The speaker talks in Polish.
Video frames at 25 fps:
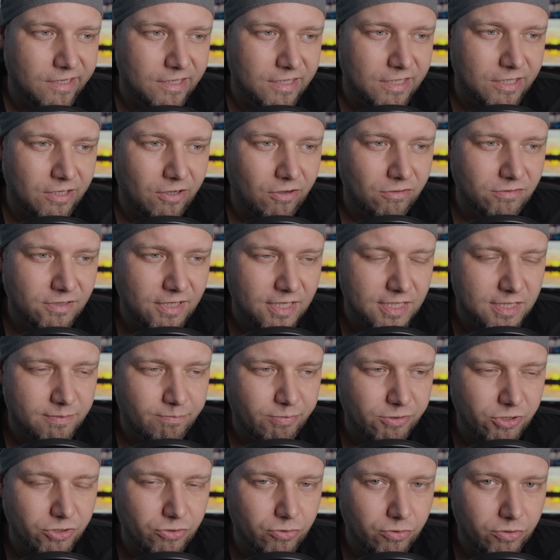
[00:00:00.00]
E, oraz
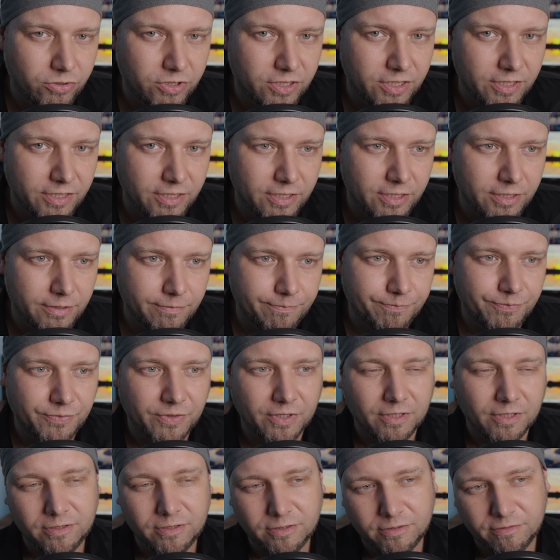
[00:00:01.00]
produkty
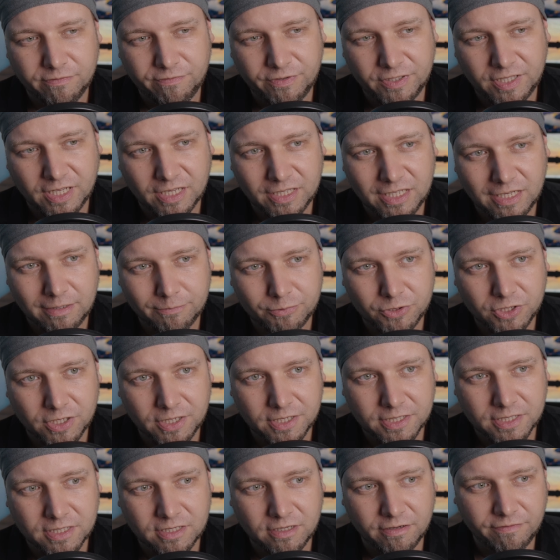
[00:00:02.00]
e, wydane
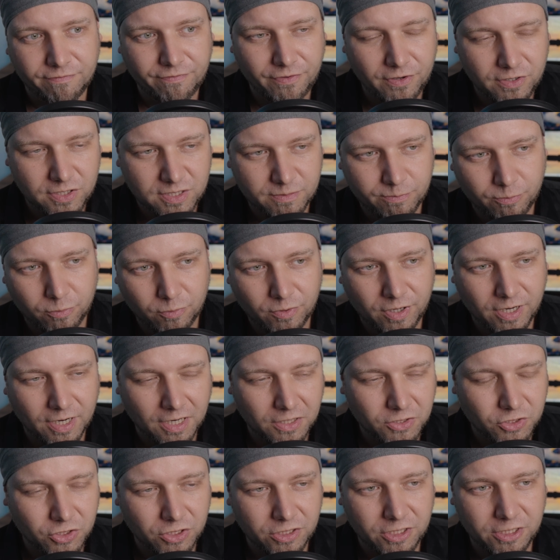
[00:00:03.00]
przez
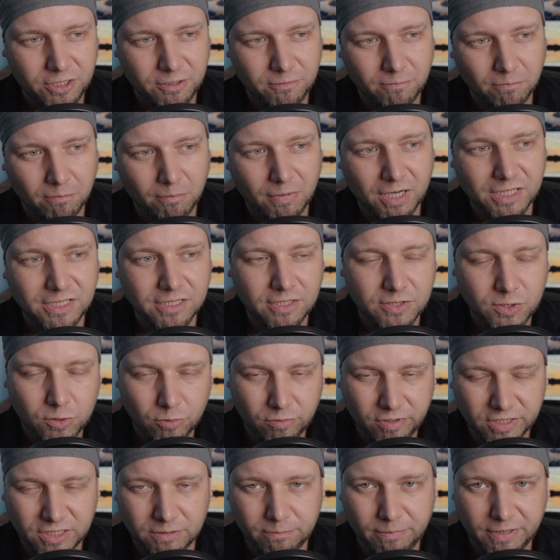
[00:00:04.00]
Facebooka, czyli Mark
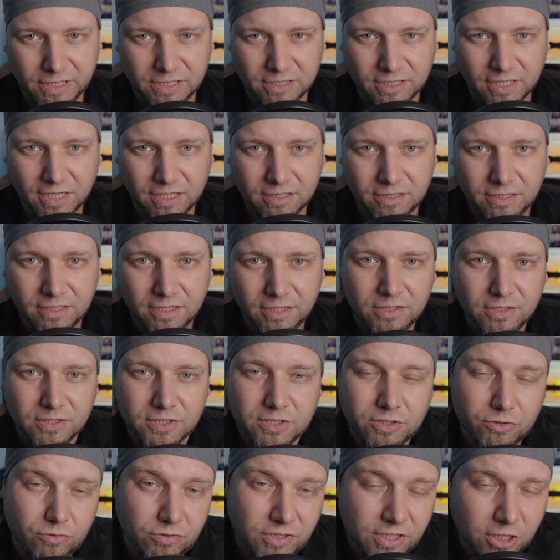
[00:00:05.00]
Zuckerberga
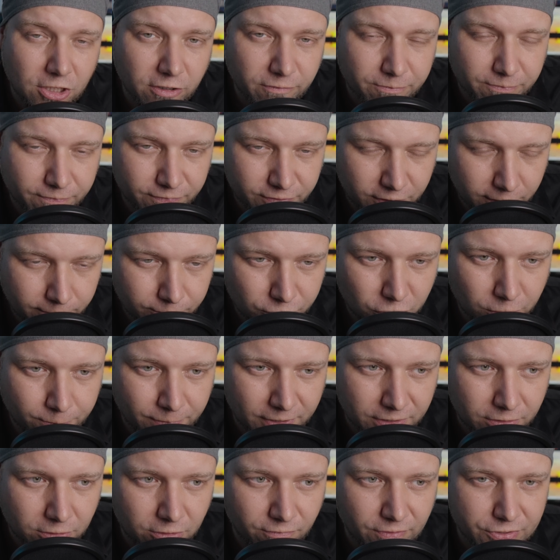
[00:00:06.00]
z którego w tym
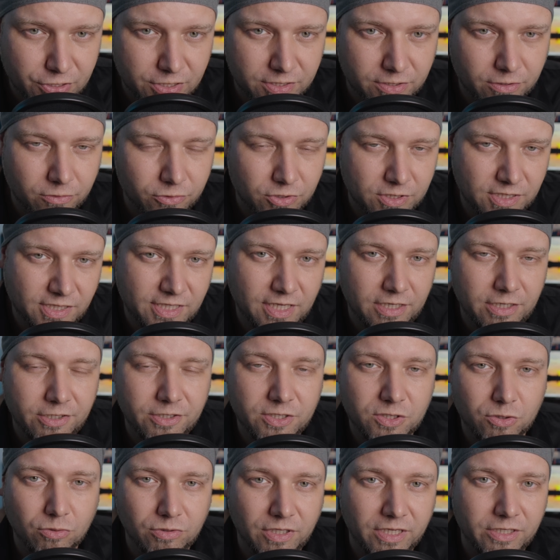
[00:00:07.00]
przypadku właśnie skorzystali
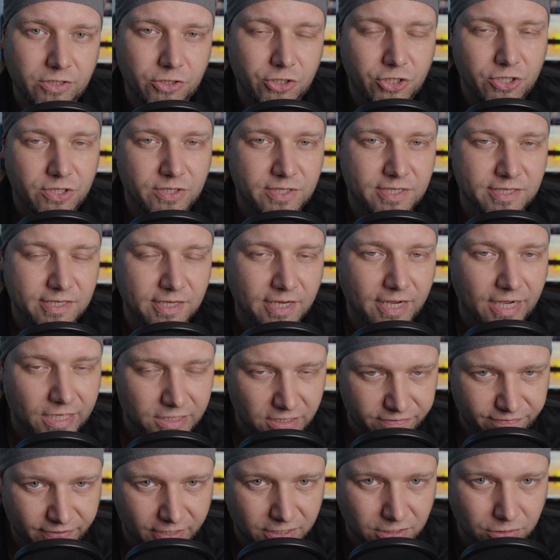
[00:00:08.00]
studenci z
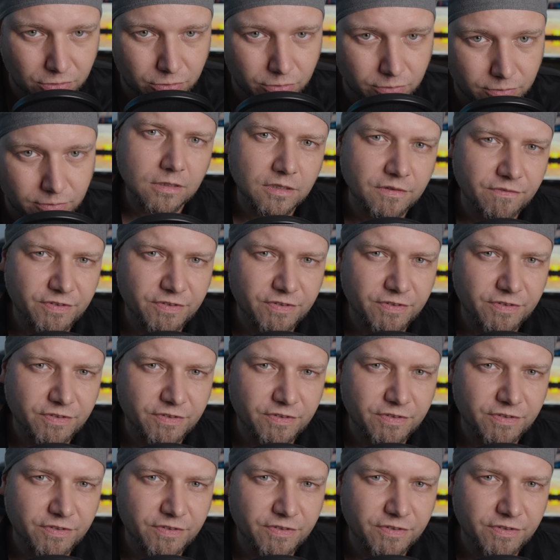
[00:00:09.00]
Harvardu.